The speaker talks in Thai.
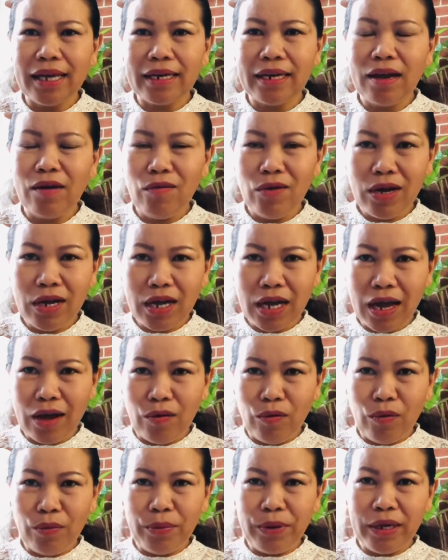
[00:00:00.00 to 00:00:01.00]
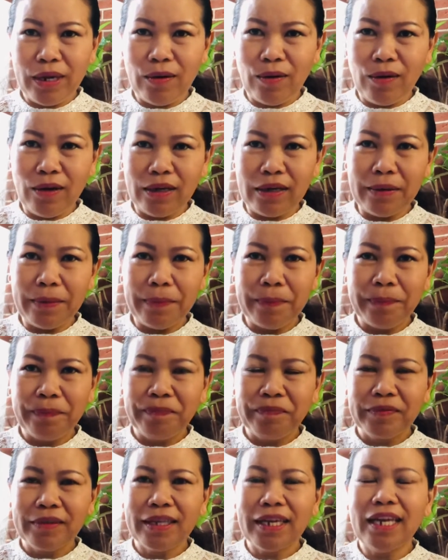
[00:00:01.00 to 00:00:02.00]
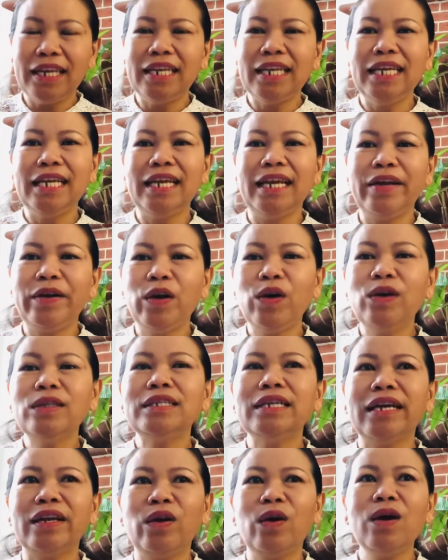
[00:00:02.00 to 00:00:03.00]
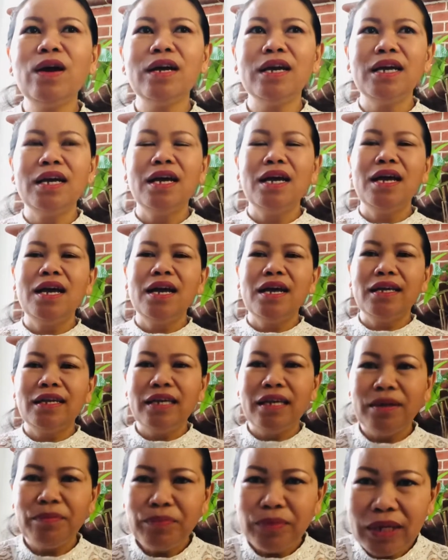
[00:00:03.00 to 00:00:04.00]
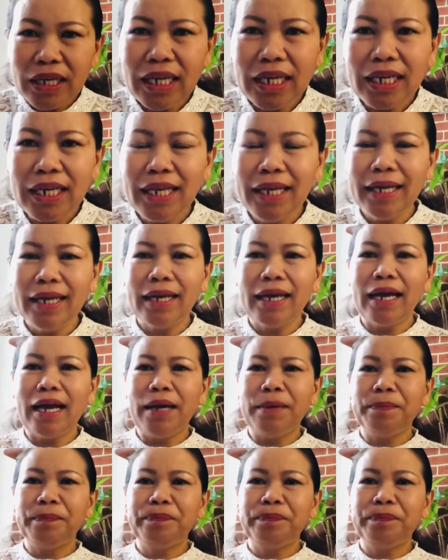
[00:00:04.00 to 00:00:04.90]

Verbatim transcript: รติเท่าคือเก่าพี่น้องกันนี่แหละนอกจากเนาะคลิปนี่นิกกะ